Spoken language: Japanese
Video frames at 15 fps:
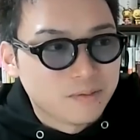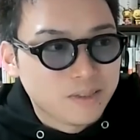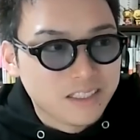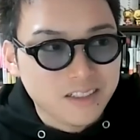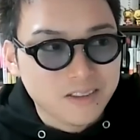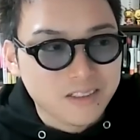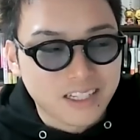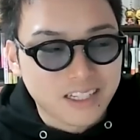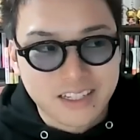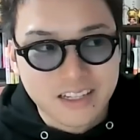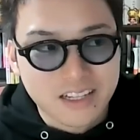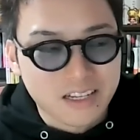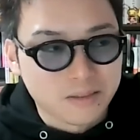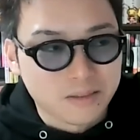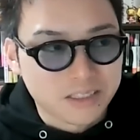まあ、ゼロには
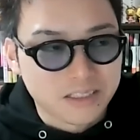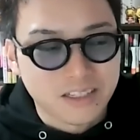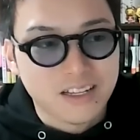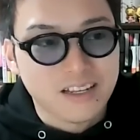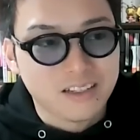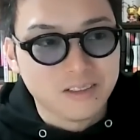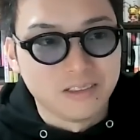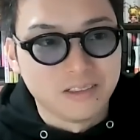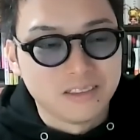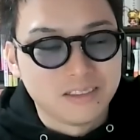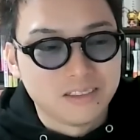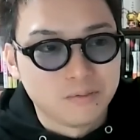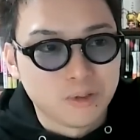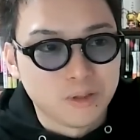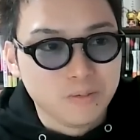ならないかもしれないけ
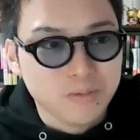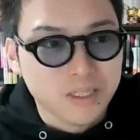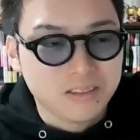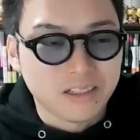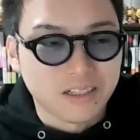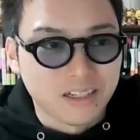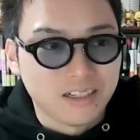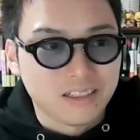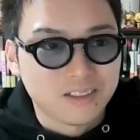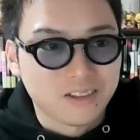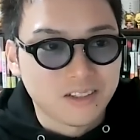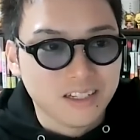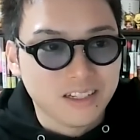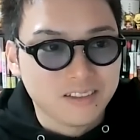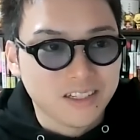ど、ボンミスとか、
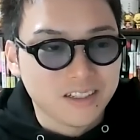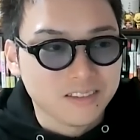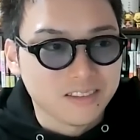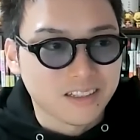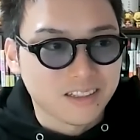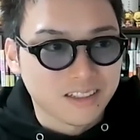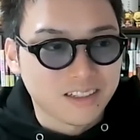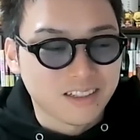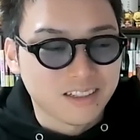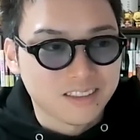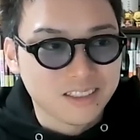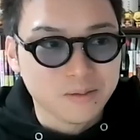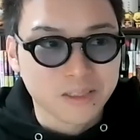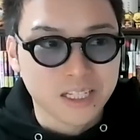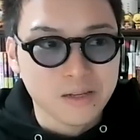それでなくなるんだったら、
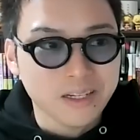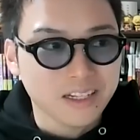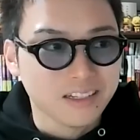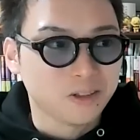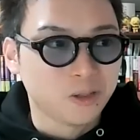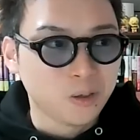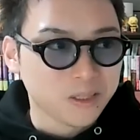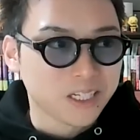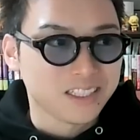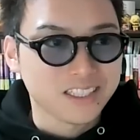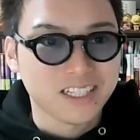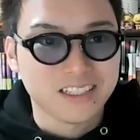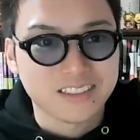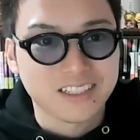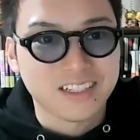しかも手間なんてほぼな
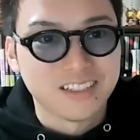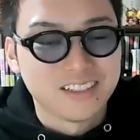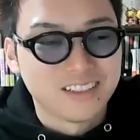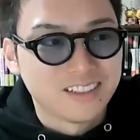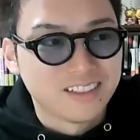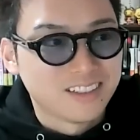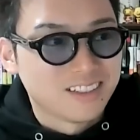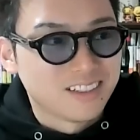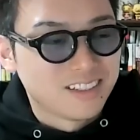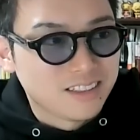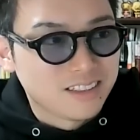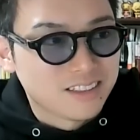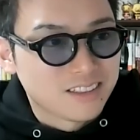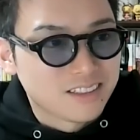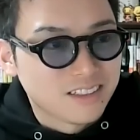いじゃないですか。
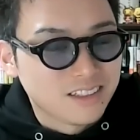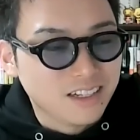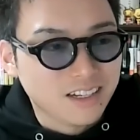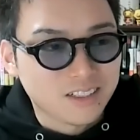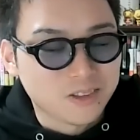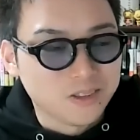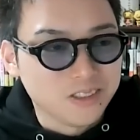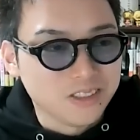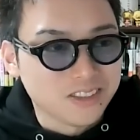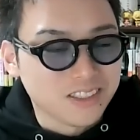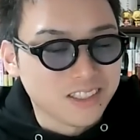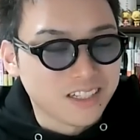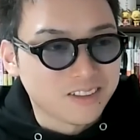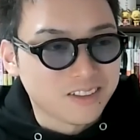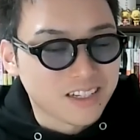だからそういう
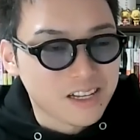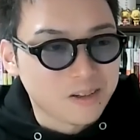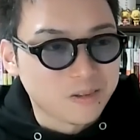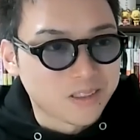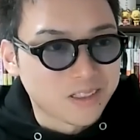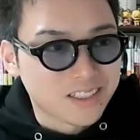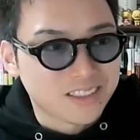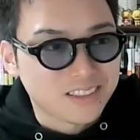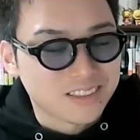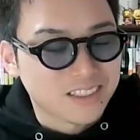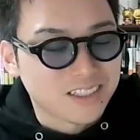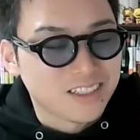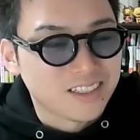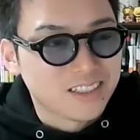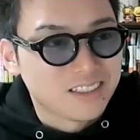の言えるのは結構大事で
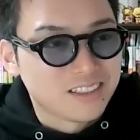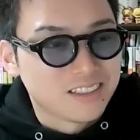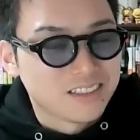すね。